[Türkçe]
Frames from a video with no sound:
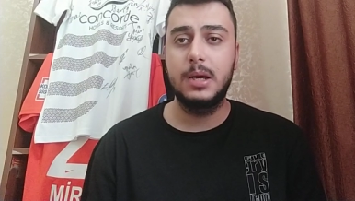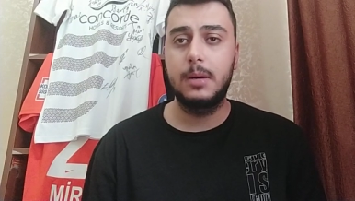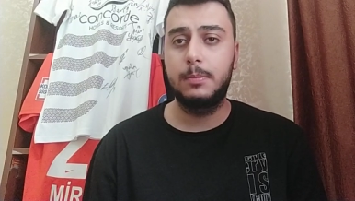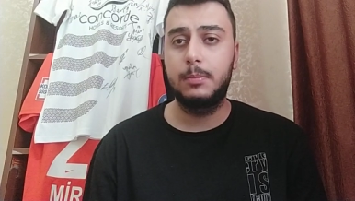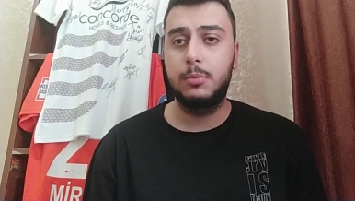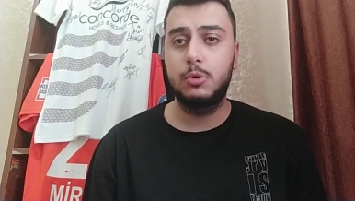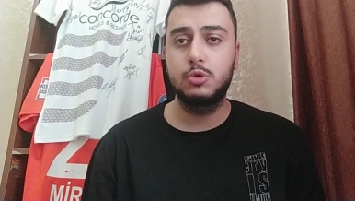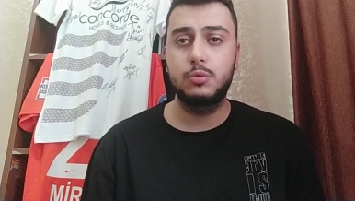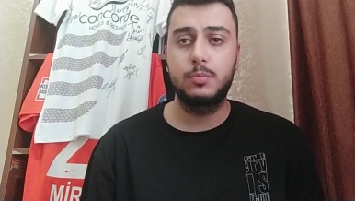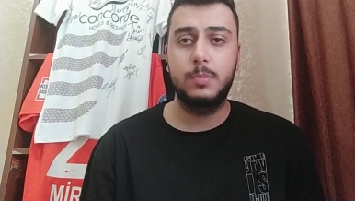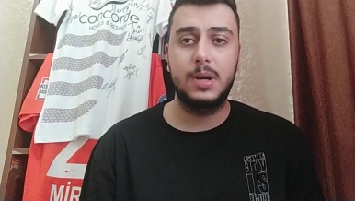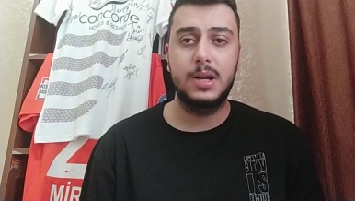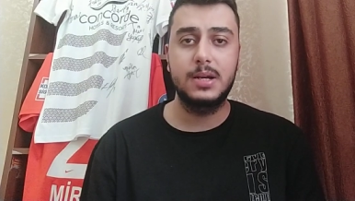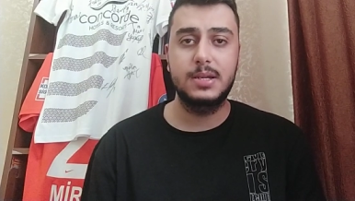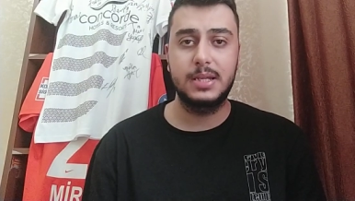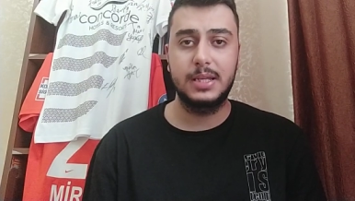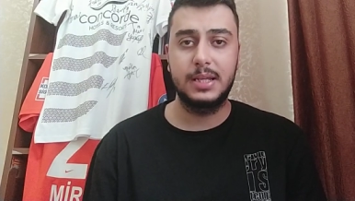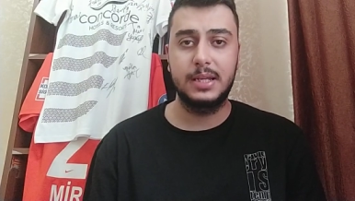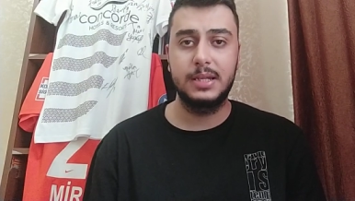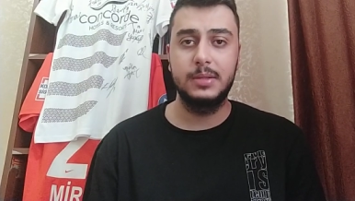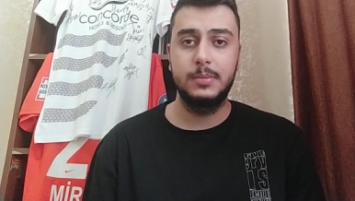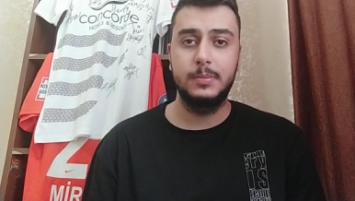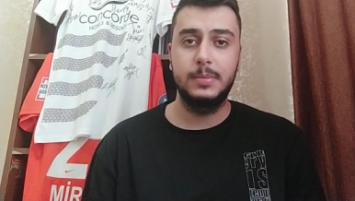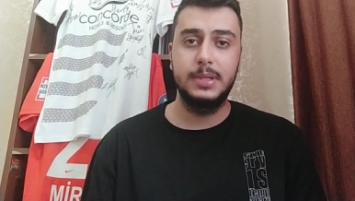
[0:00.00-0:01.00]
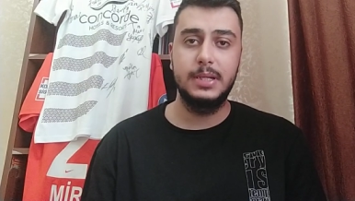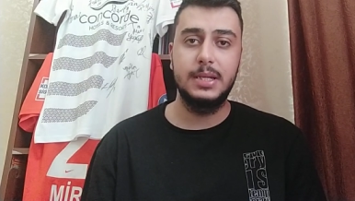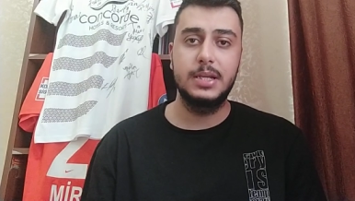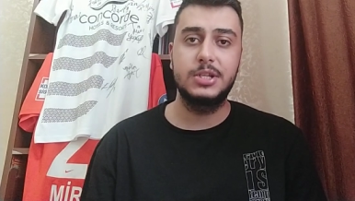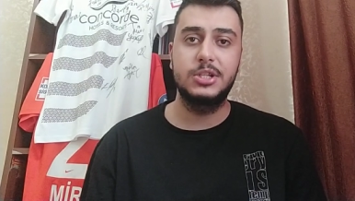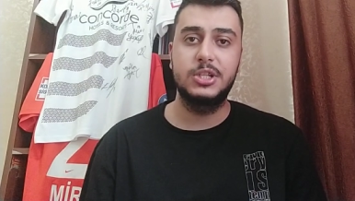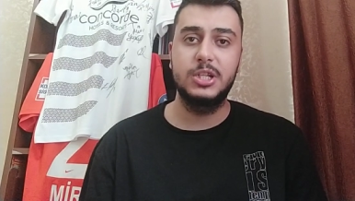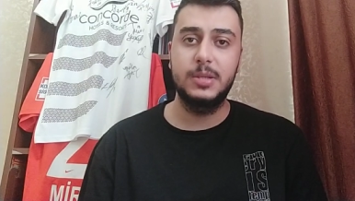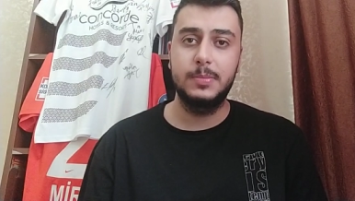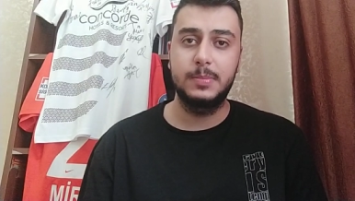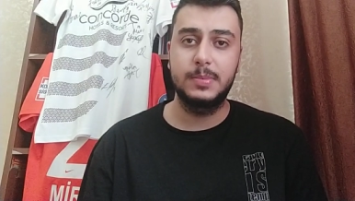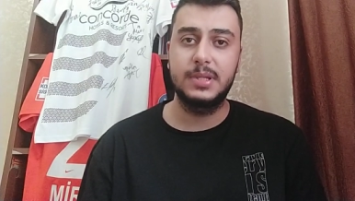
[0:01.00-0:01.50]
bir yapboz parçalarını
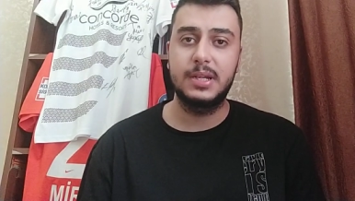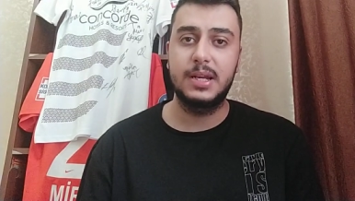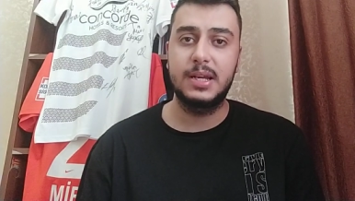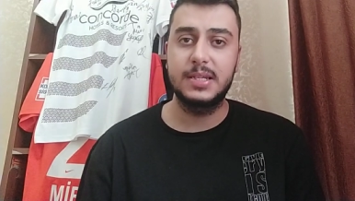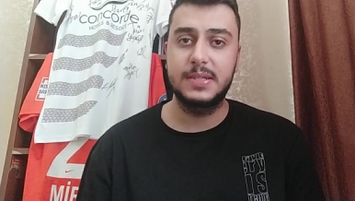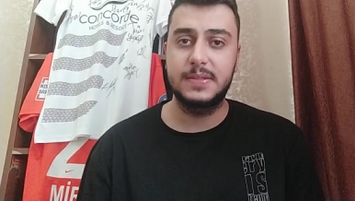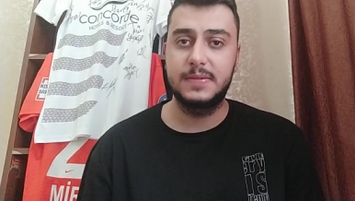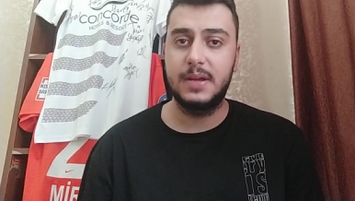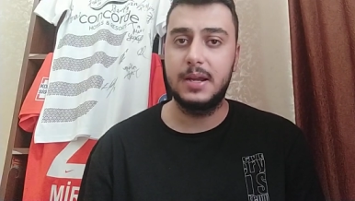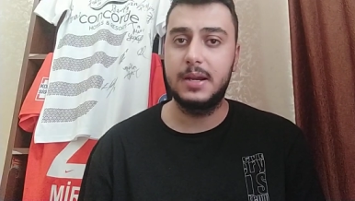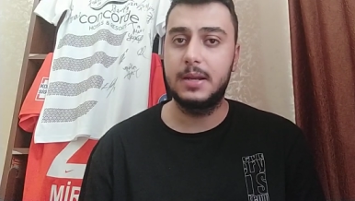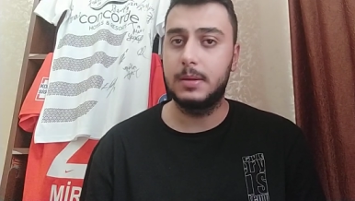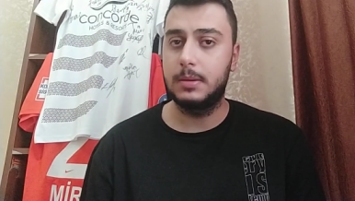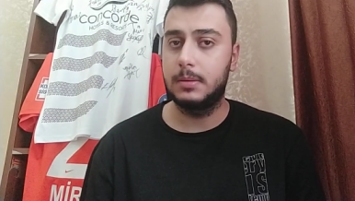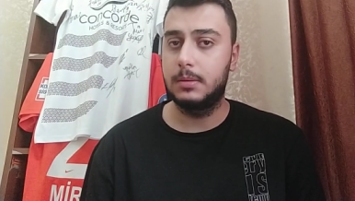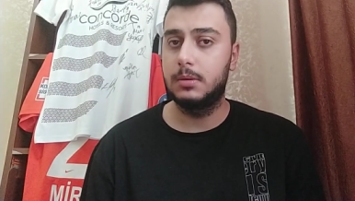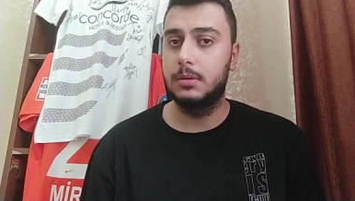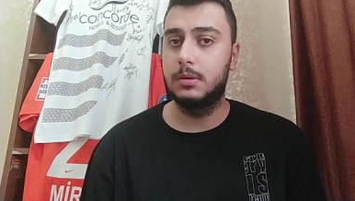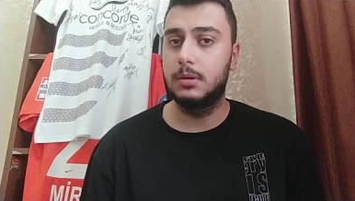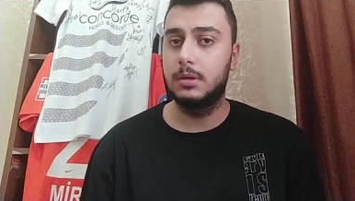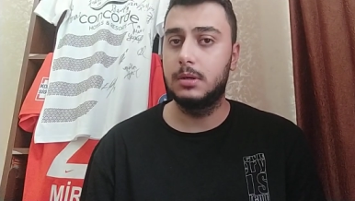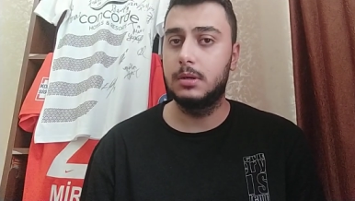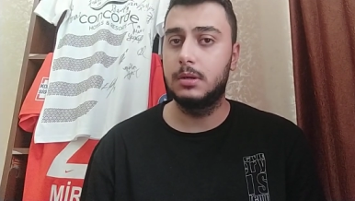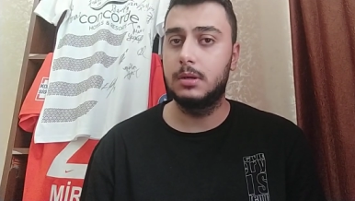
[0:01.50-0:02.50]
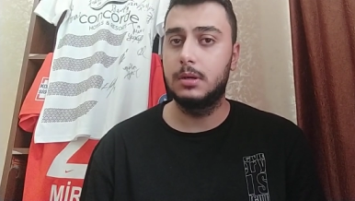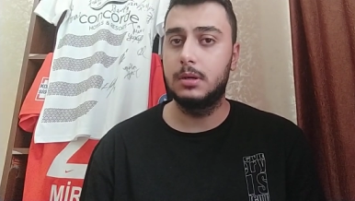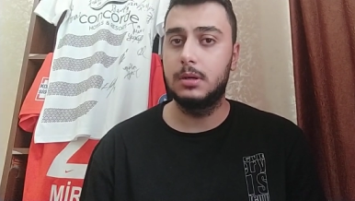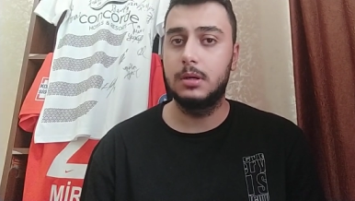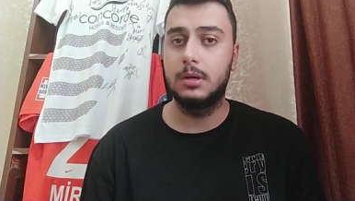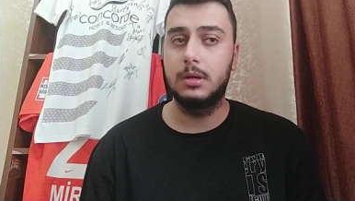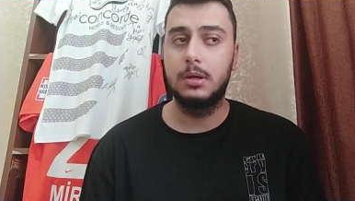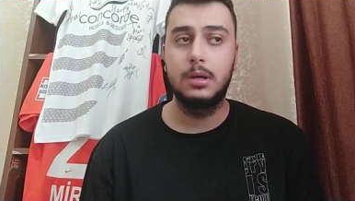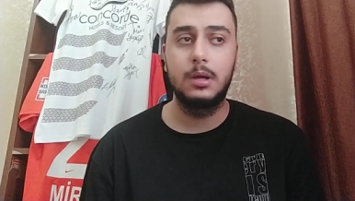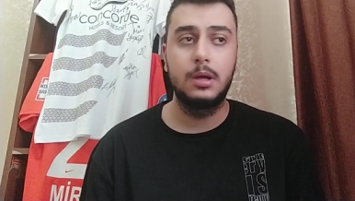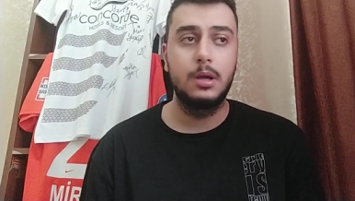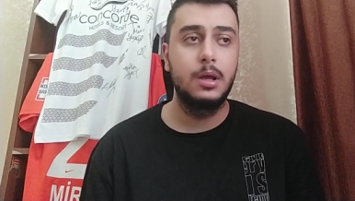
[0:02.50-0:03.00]
birleştirip transfer
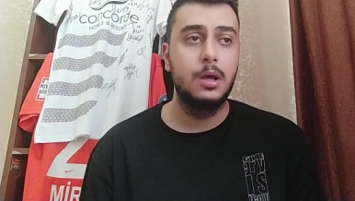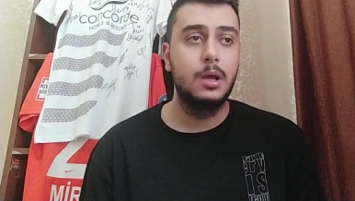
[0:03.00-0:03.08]
e,